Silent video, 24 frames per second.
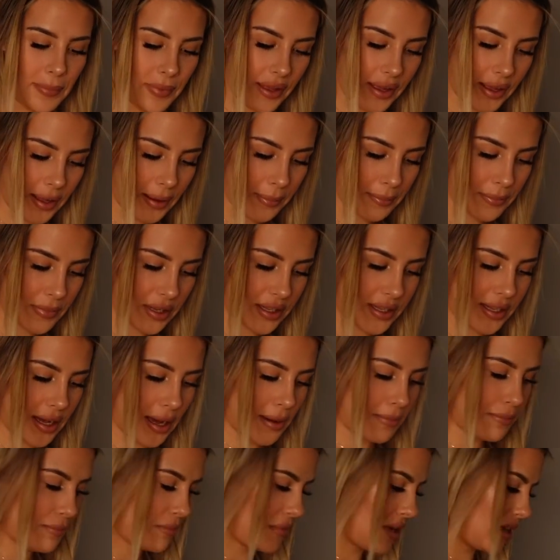Ähm, ich
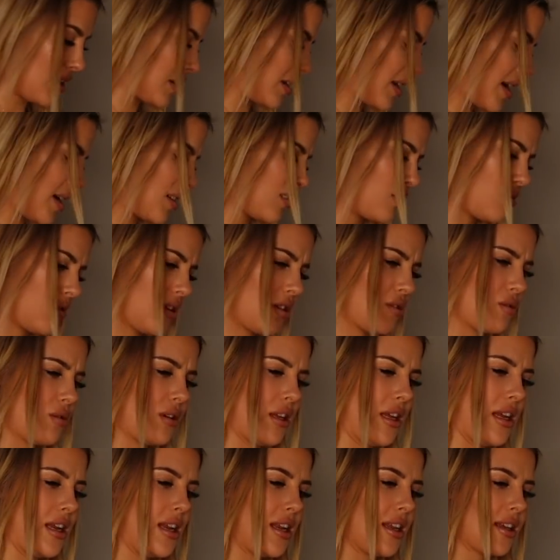habe mir das oder so ein
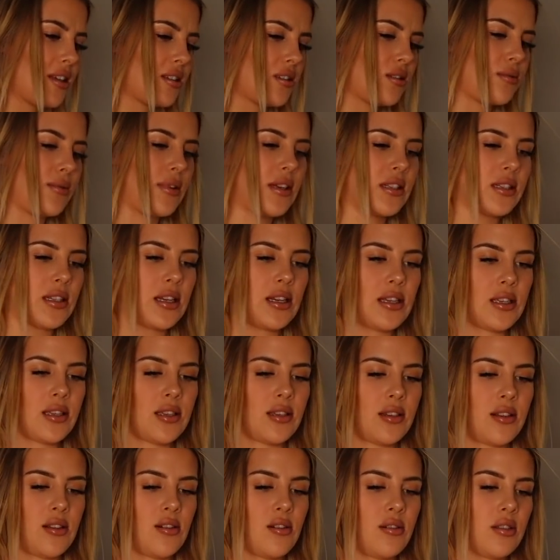ähnliches, ich weiß gar nicht
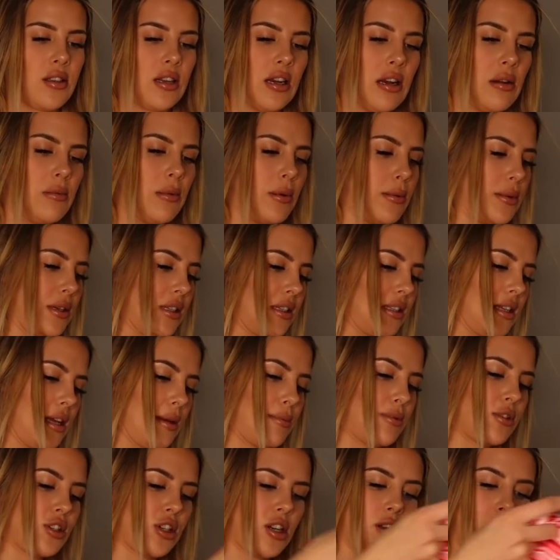genau, ich glaube aber
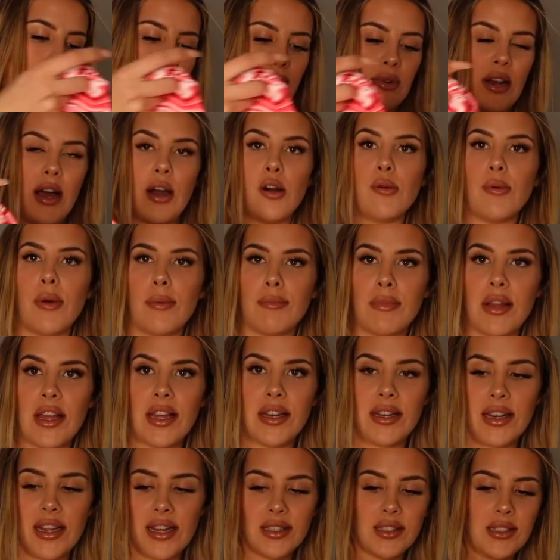dasselbe schon in blau beim le
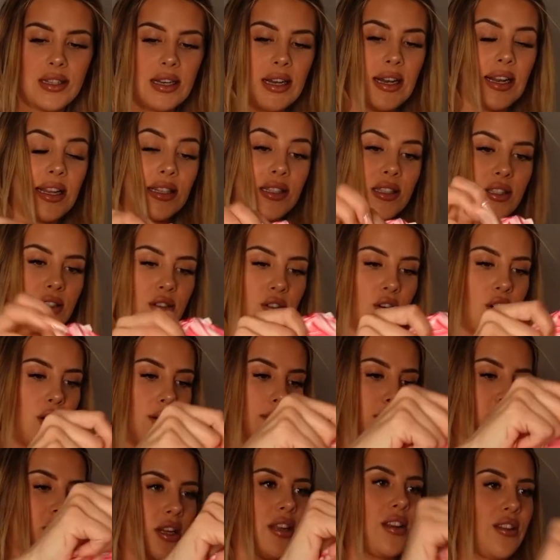letzten Haul
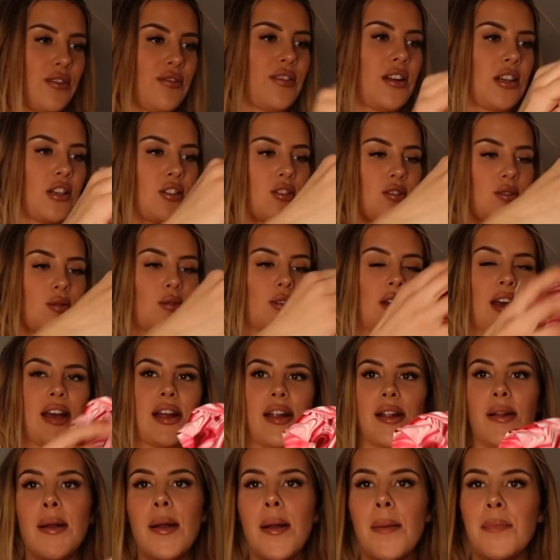bestellt. Ich fand das so
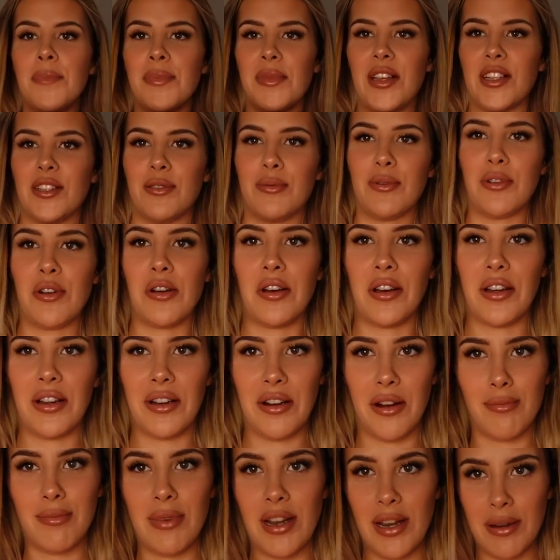geil, dass ich mir noch in
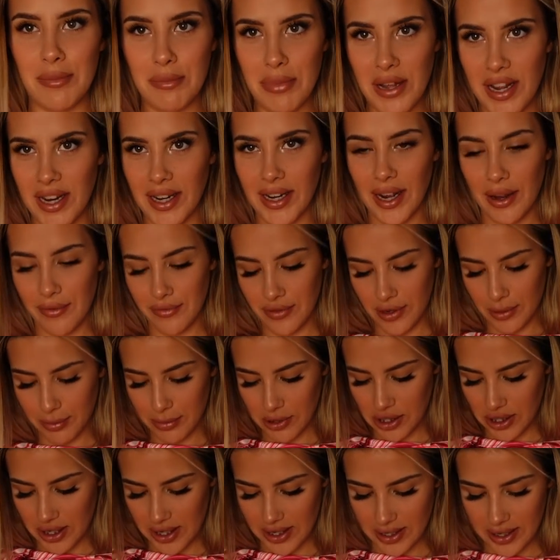komplett pink einfach
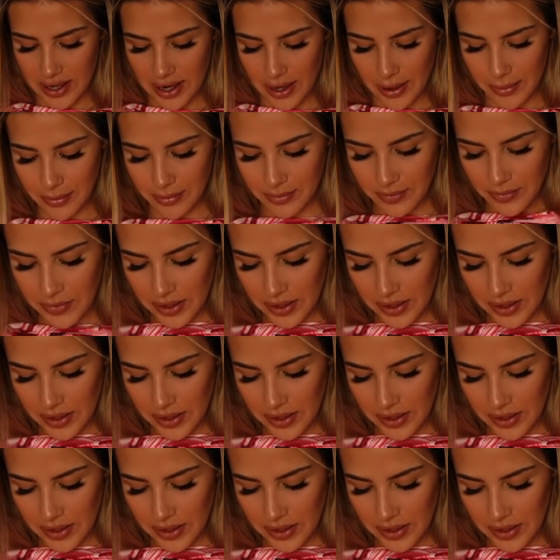bestellt habe.